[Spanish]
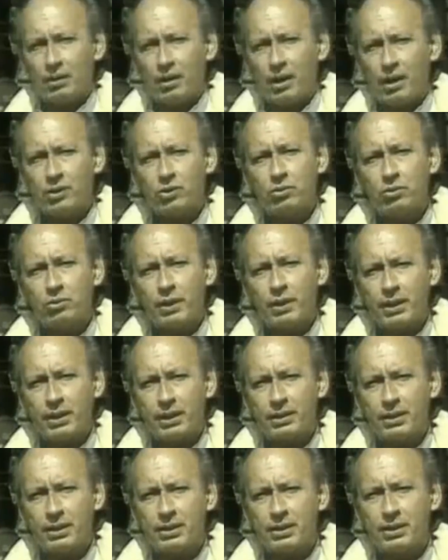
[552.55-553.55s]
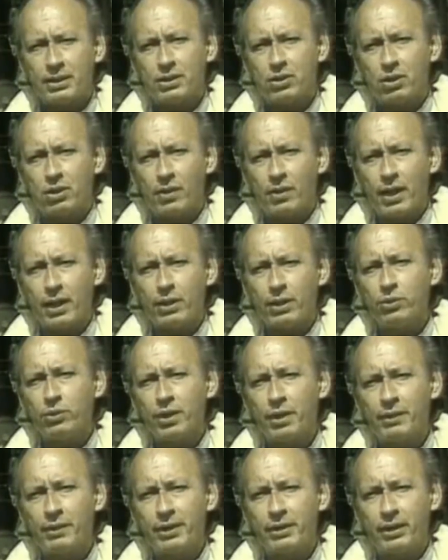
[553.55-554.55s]
La tumba de Andrés Escobar en un
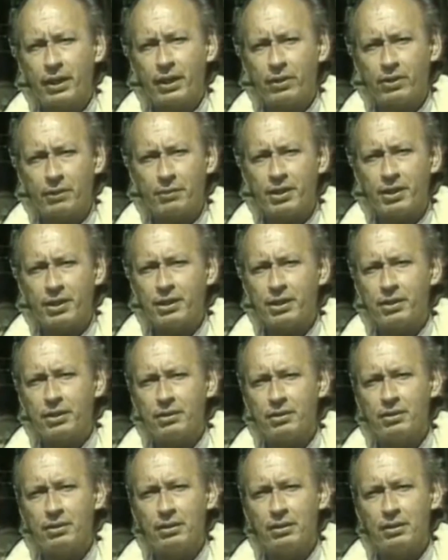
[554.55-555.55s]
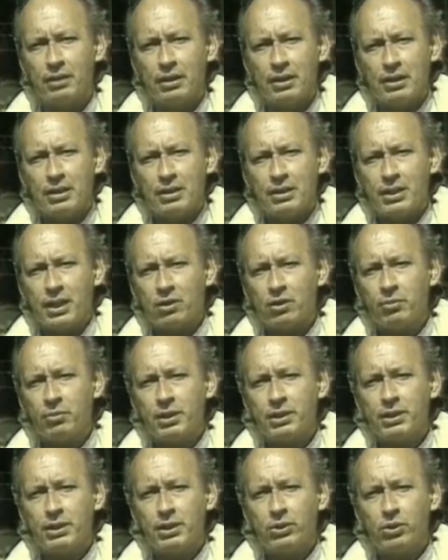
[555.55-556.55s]
cementerio de Medellín se ha
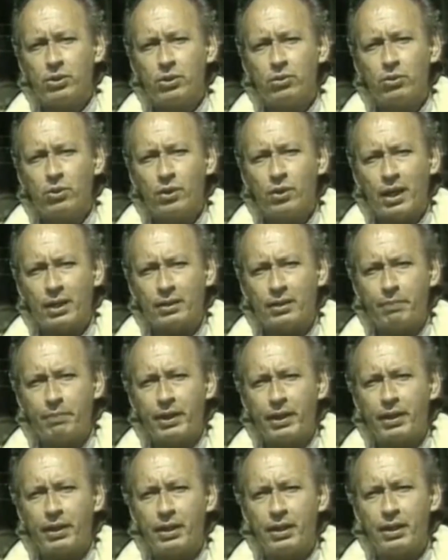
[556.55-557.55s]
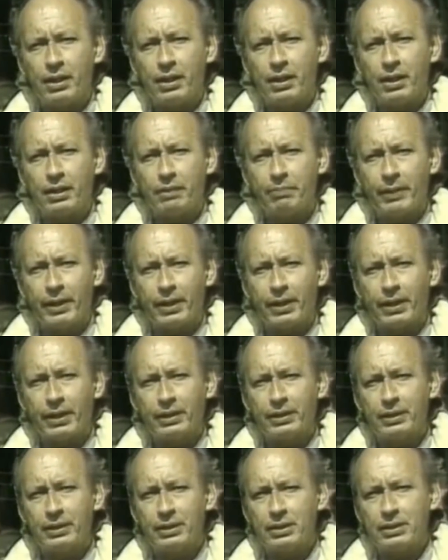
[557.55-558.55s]
convertido en un lugar de peregrinaje para
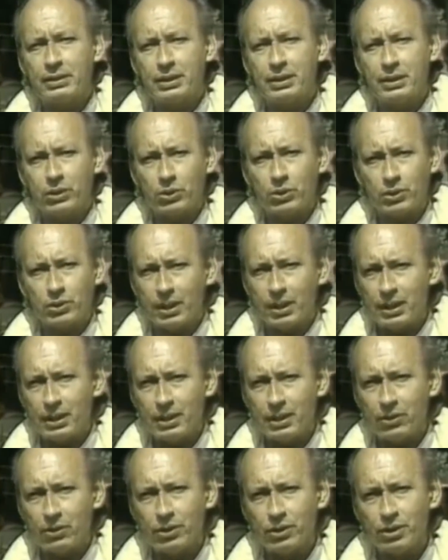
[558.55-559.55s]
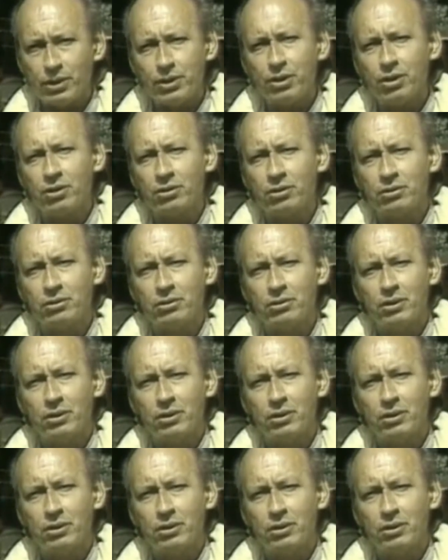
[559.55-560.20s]
gentes de toda edad y condición.